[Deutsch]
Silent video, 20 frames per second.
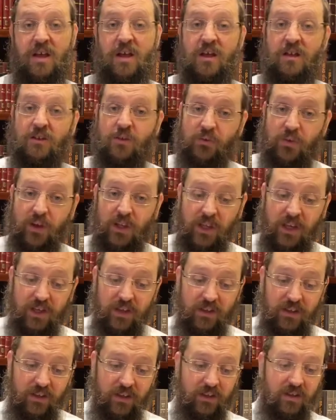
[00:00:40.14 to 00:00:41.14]

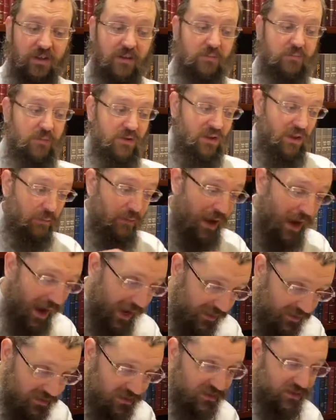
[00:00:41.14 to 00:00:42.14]
Tfillin mit dem
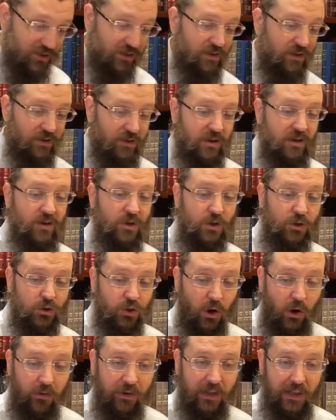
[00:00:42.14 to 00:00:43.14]
Hand,
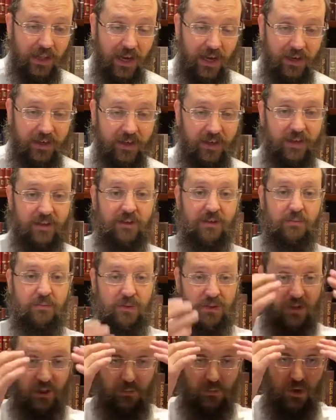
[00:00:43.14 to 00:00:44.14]
Torah lernen
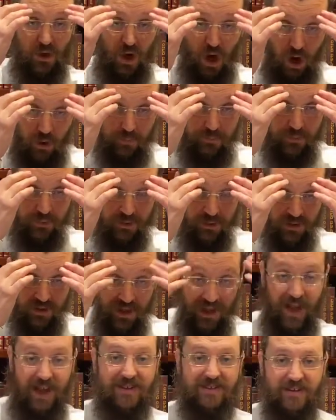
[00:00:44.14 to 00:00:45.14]
mit dem Kopf,
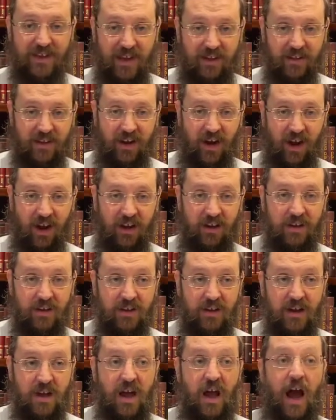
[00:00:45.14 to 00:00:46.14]
etc.
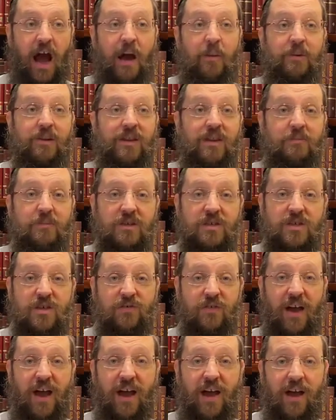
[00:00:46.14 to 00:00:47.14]
Aber die
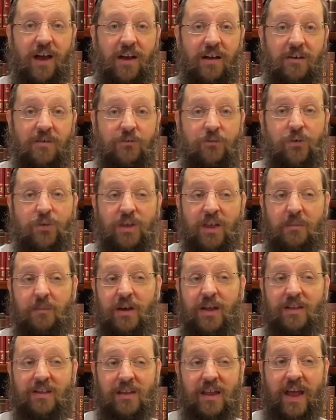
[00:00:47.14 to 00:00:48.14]
Mitzvah von
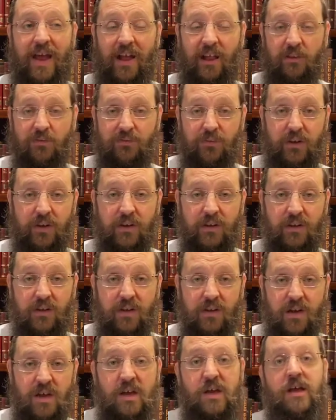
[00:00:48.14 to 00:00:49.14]
jemandem helfen
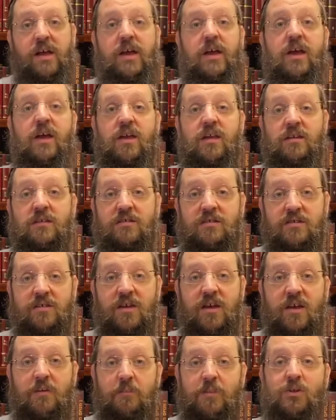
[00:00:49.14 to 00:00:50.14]
ist
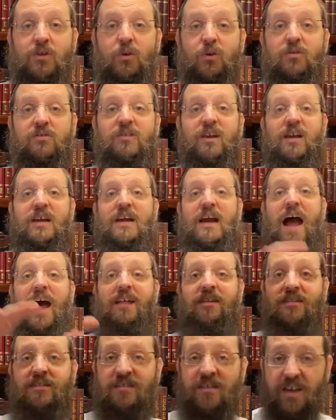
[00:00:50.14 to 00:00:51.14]
mit unserem
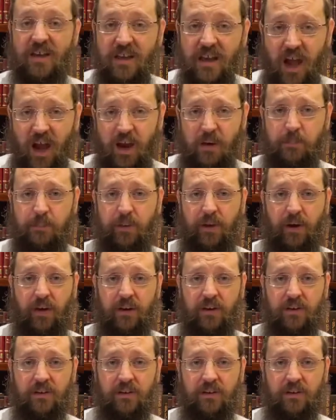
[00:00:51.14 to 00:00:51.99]
ganzen Körper.